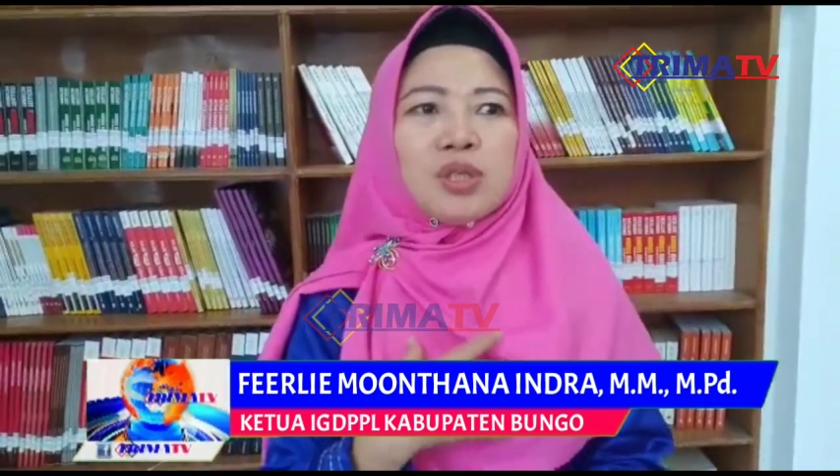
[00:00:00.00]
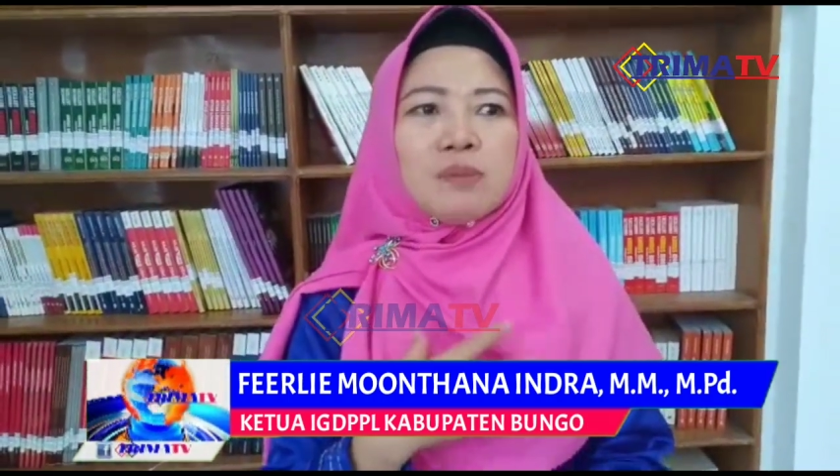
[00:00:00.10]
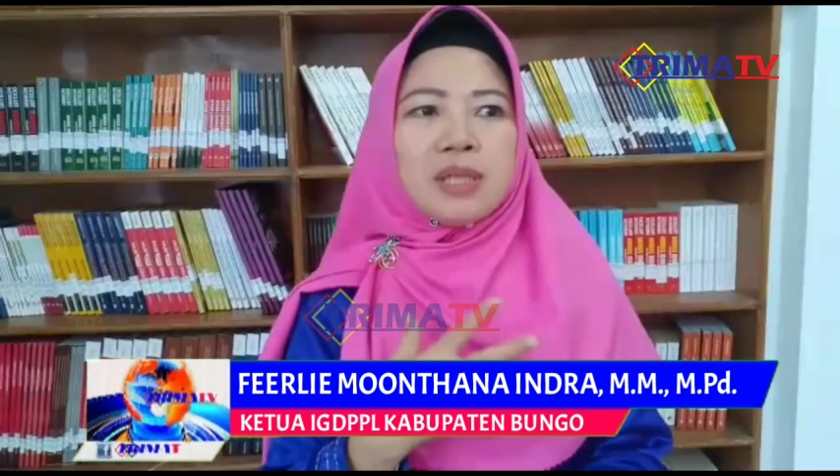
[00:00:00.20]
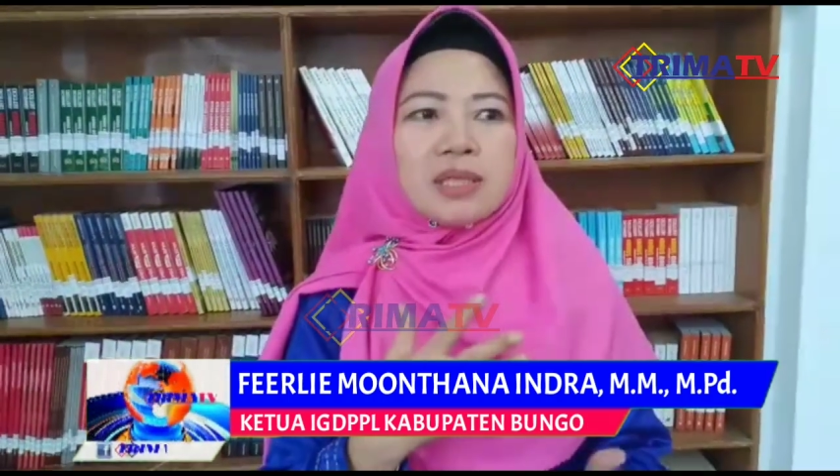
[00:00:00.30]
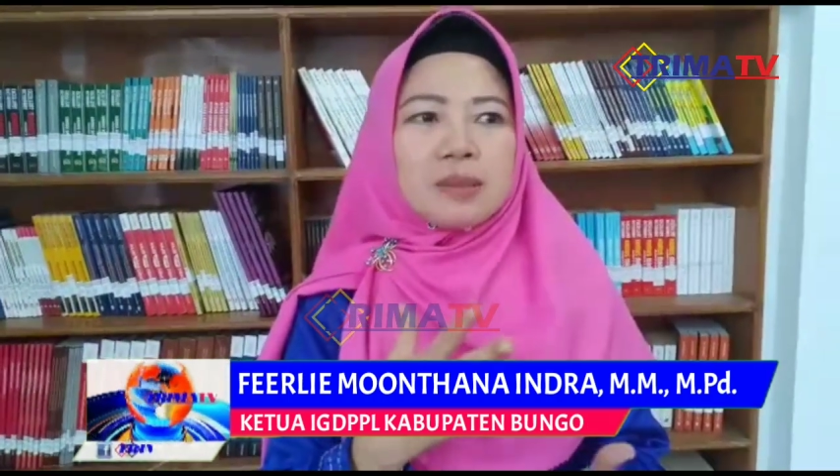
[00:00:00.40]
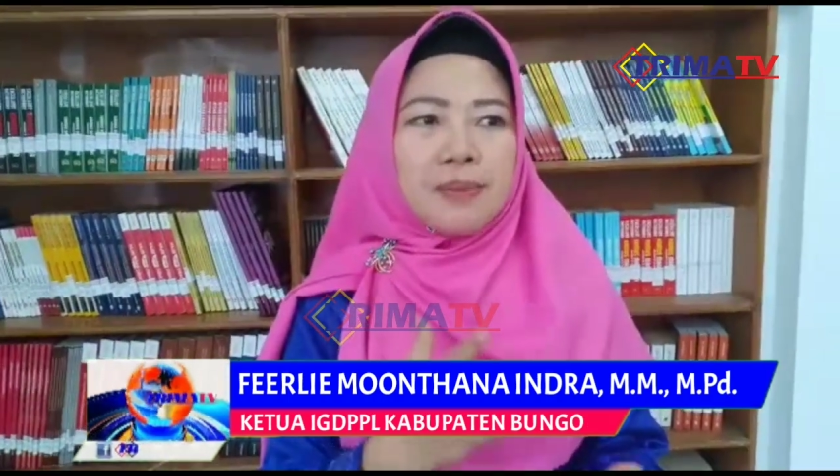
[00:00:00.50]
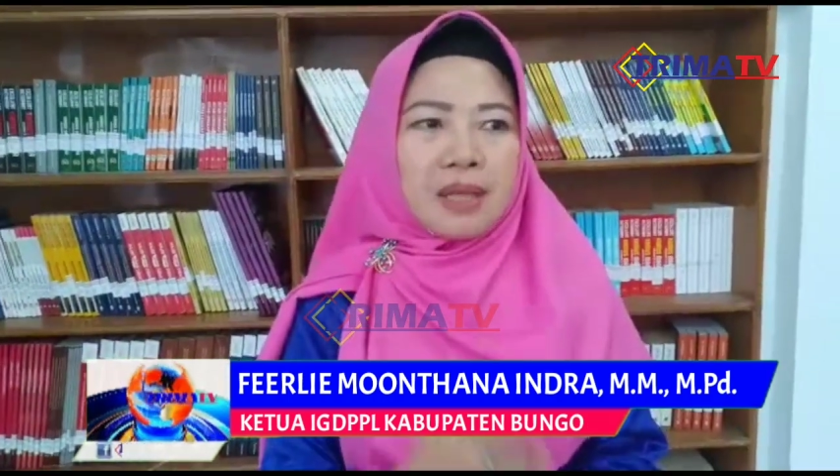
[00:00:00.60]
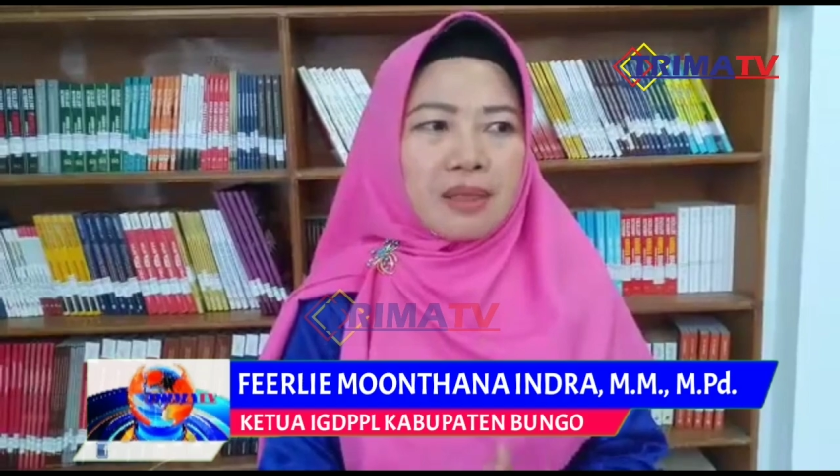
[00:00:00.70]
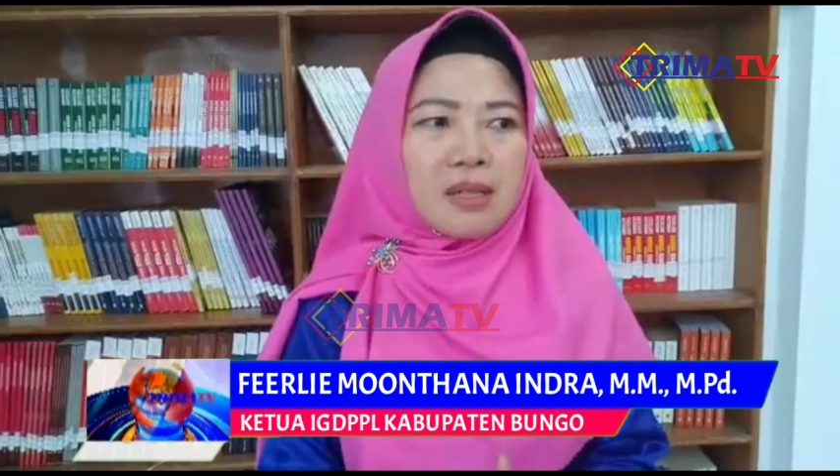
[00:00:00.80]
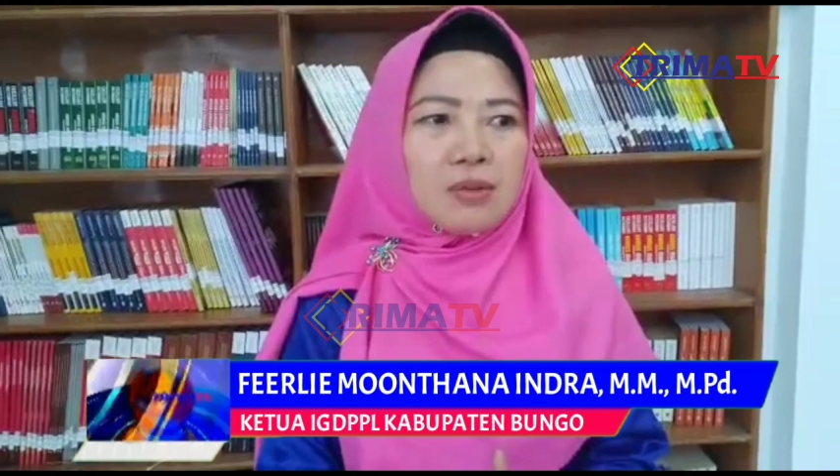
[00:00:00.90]
diberi
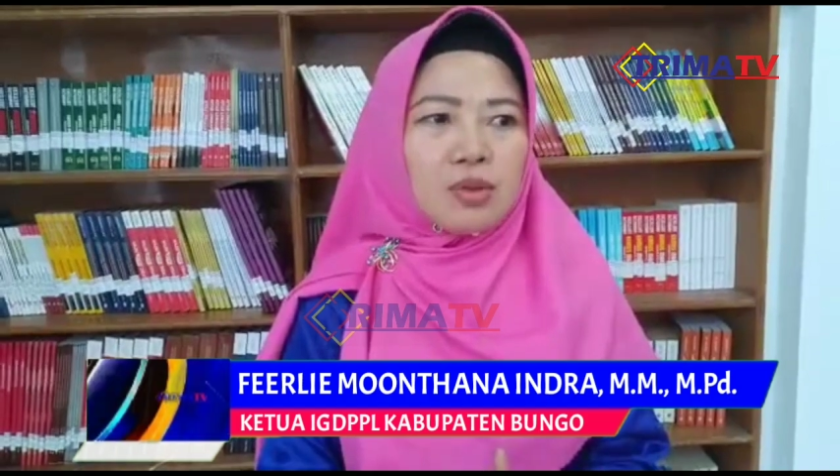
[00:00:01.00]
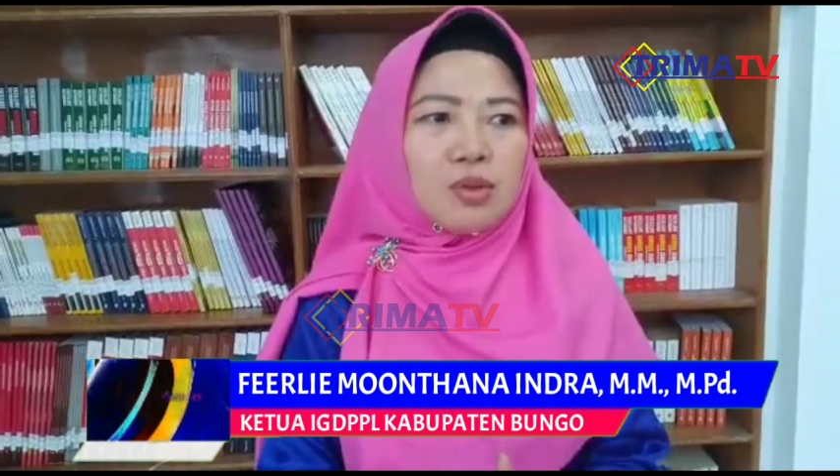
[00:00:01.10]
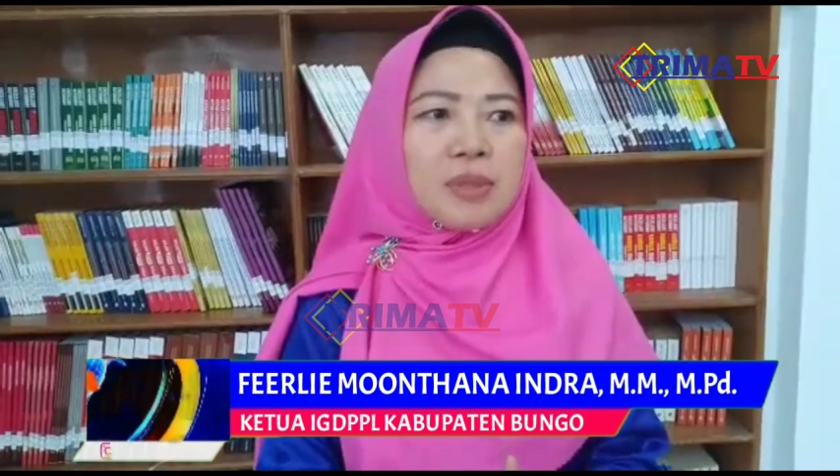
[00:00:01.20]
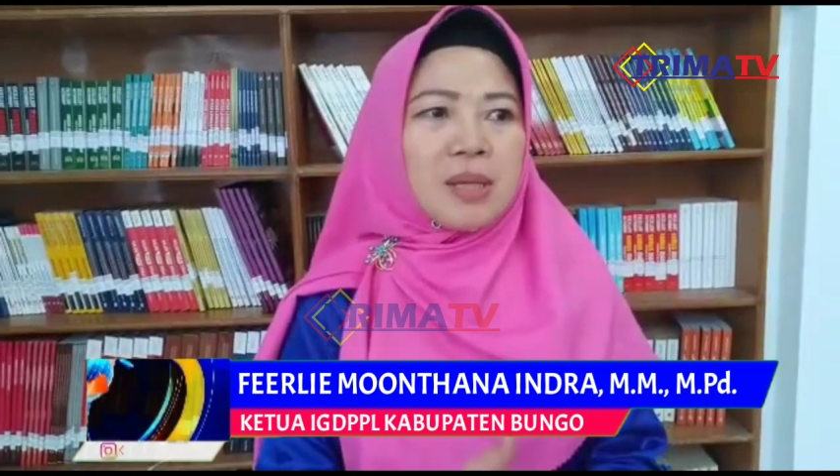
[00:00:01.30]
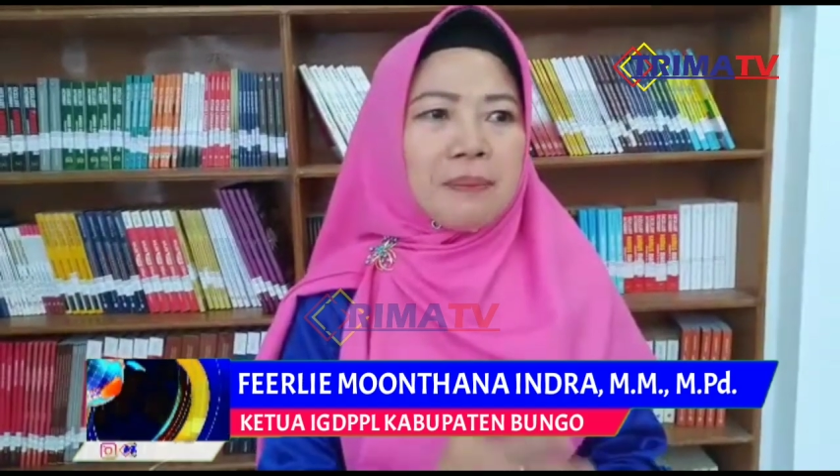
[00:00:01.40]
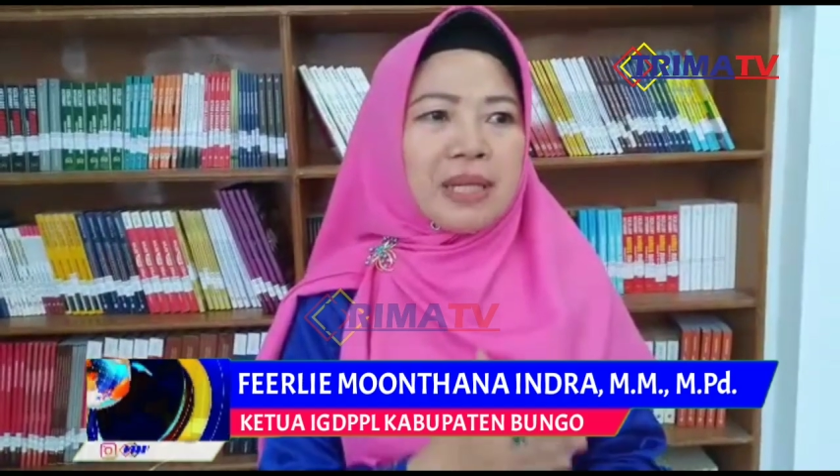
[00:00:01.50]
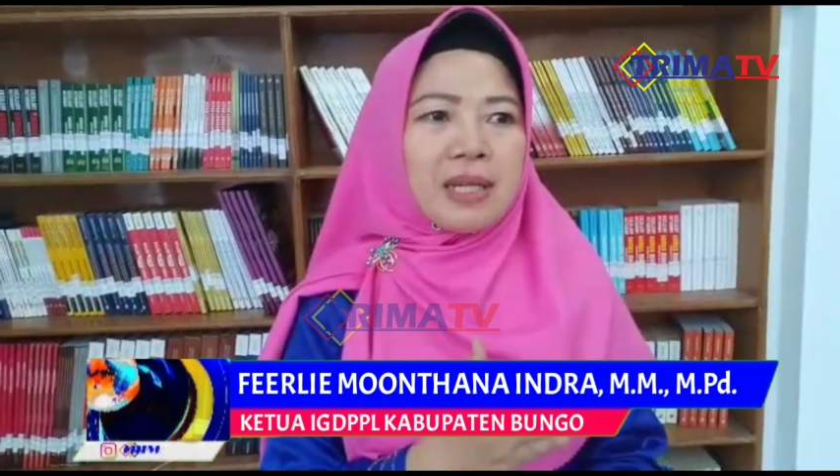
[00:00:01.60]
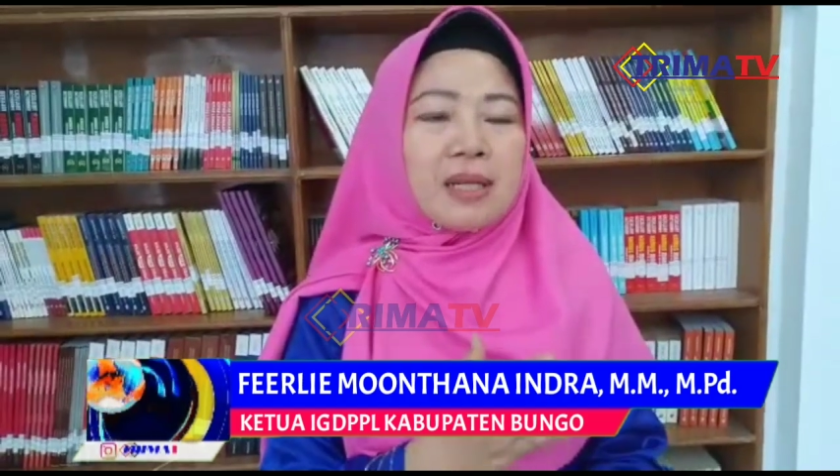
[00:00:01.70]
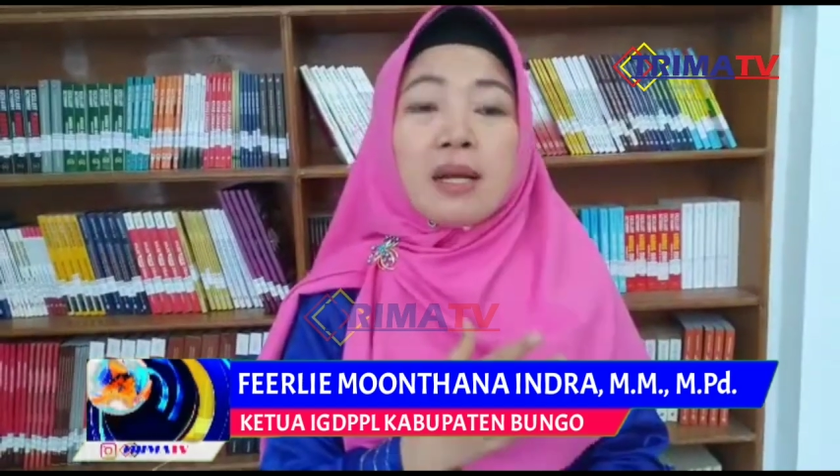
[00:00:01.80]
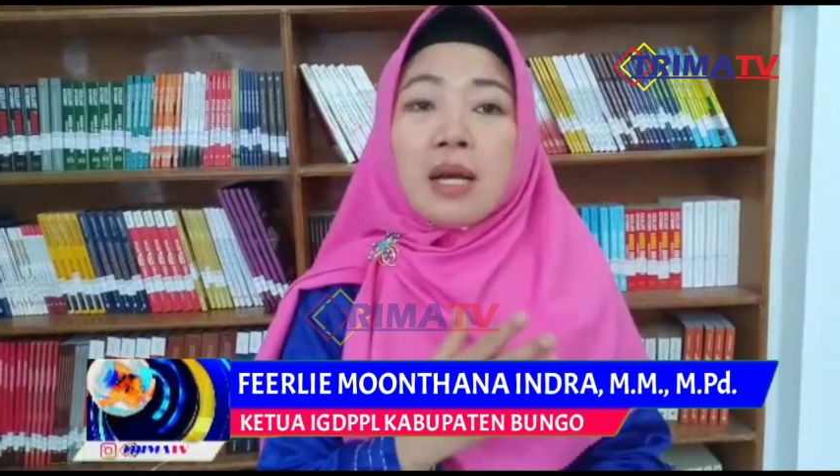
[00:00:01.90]
kesempatan untuk menyampaikan